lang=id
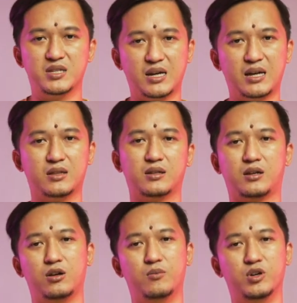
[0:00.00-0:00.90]
bisa,
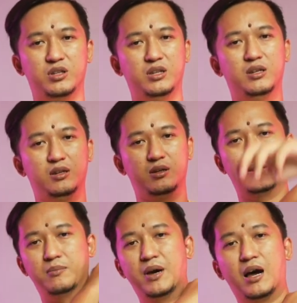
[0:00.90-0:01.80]
kalau mau di
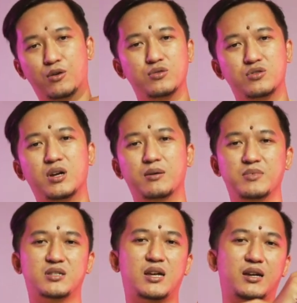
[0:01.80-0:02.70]
bahu juga
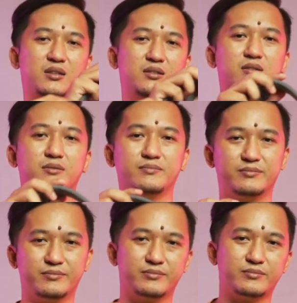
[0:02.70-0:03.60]
bisa gitu.
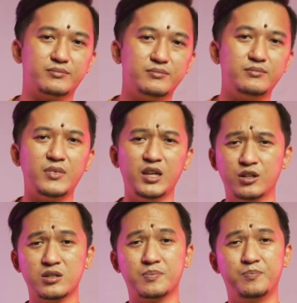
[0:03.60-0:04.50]

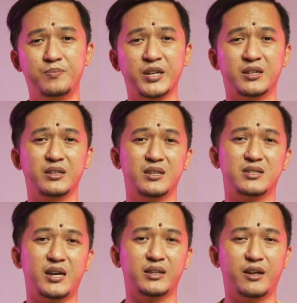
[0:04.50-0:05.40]
Terus pick
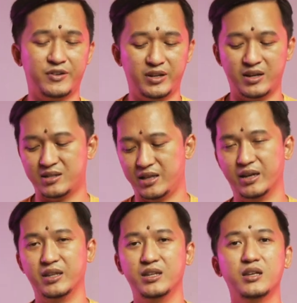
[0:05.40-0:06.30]
design everyday
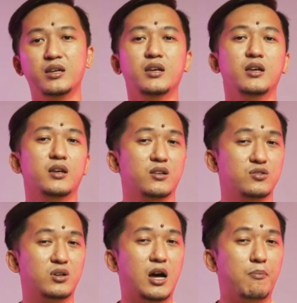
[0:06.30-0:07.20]
sling ini
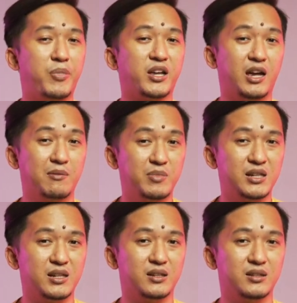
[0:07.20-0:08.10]
juga
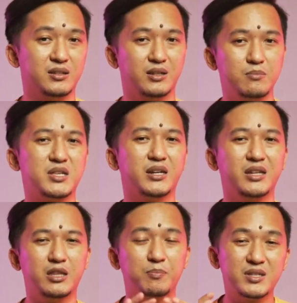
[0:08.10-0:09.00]
packable. Jadi bisa
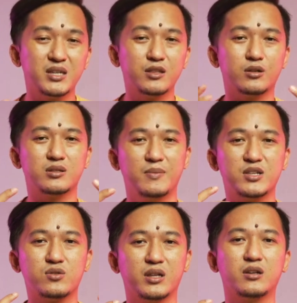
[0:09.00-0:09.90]
ditipisin terus
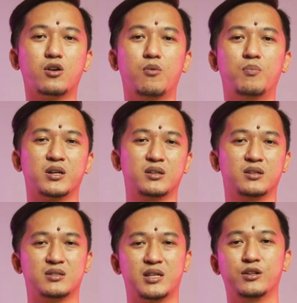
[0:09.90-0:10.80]
dimasukin ke koper.
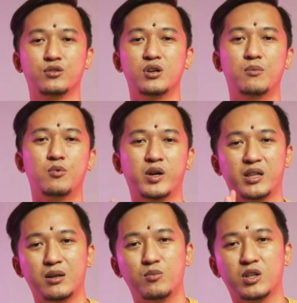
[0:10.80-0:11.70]
Selain itu juga
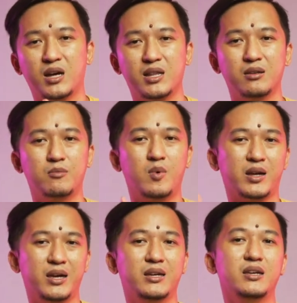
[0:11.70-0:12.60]
memungkinkan buat kalian yang
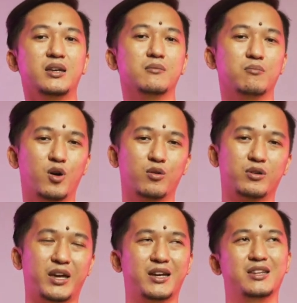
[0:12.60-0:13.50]
memakai
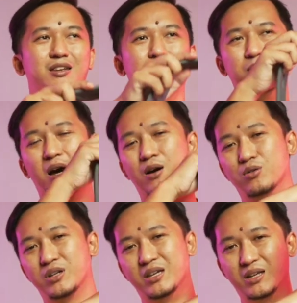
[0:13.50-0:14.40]
mau kayak di
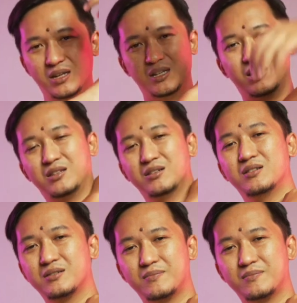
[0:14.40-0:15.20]
bahu kiri gitu